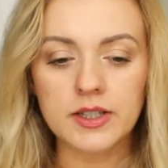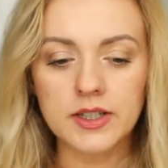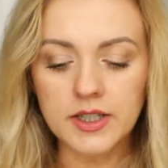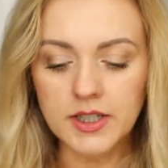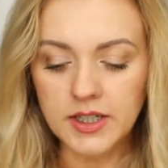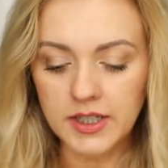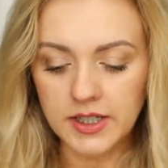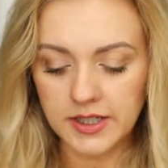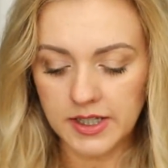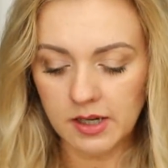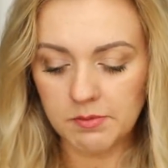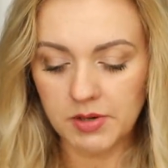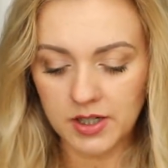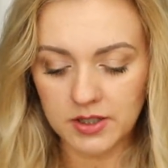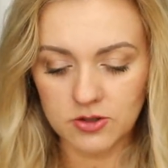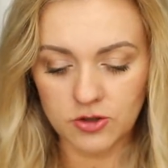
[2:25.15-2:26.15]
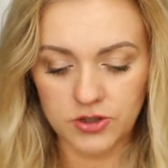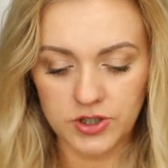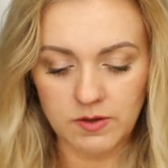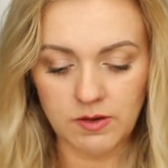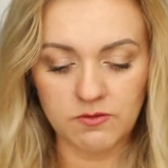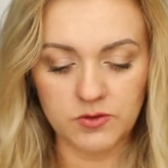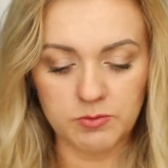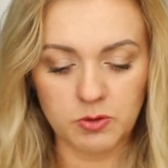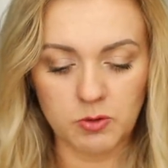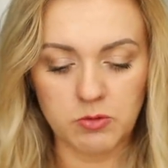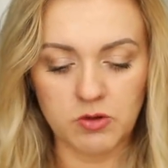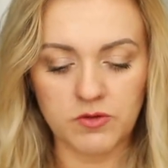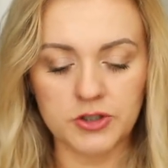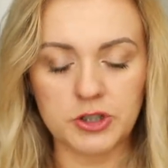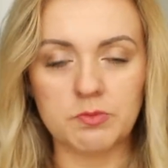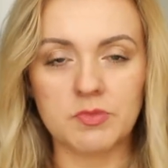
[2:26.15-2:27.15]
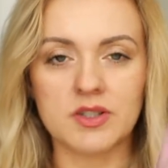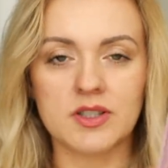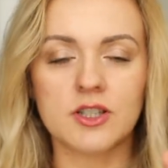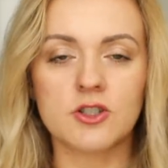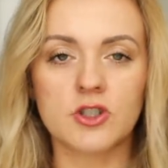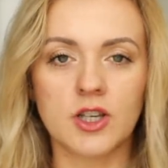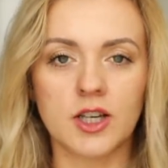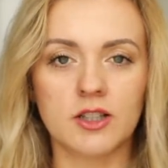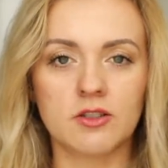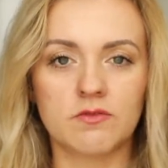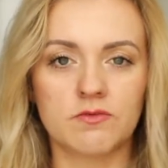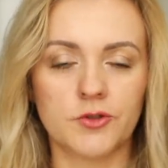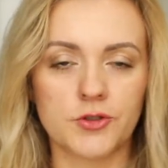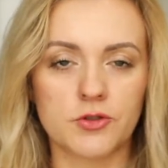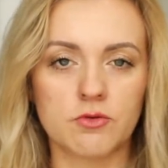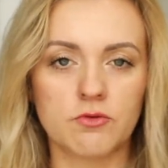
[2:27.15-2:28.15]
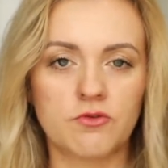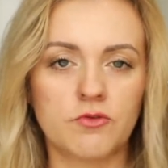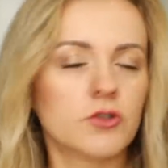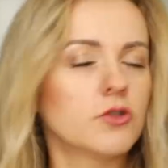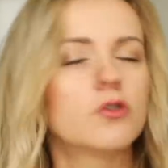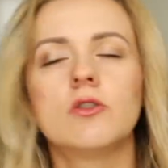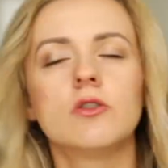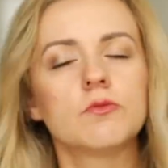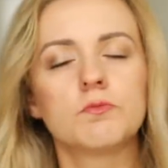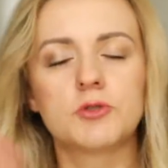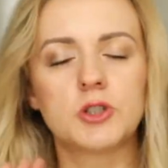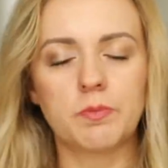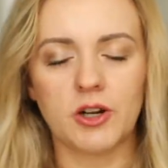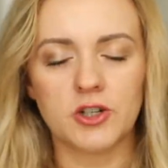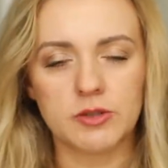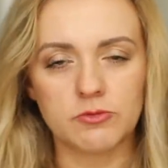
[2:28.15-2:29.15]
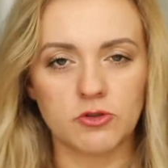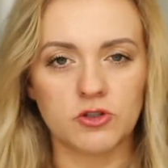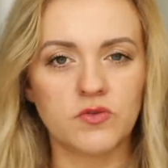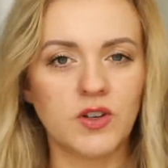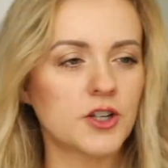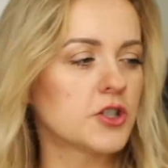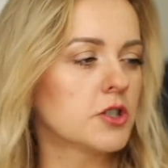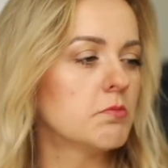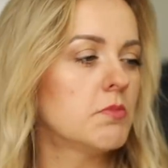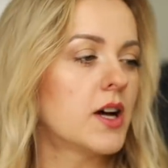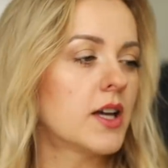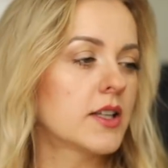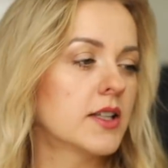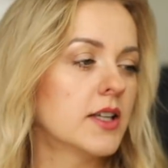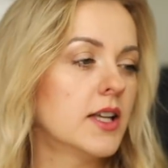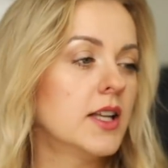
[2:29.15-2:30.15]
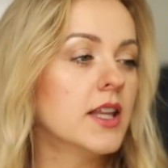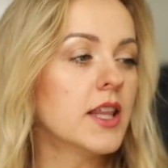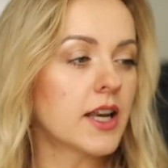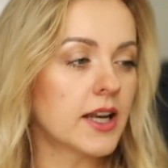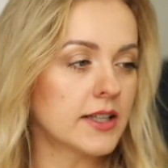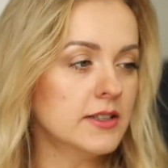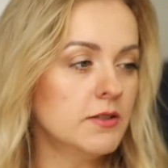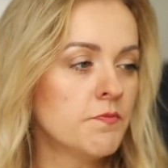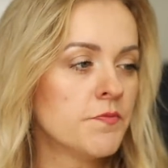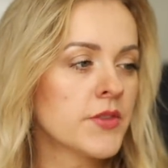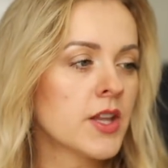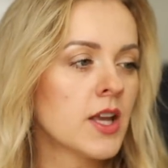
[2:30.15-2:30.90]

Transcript: I ja bardzo chciałam wypróbować maseczkę do włosów, do, przepraszam, do twarzy marki Liren.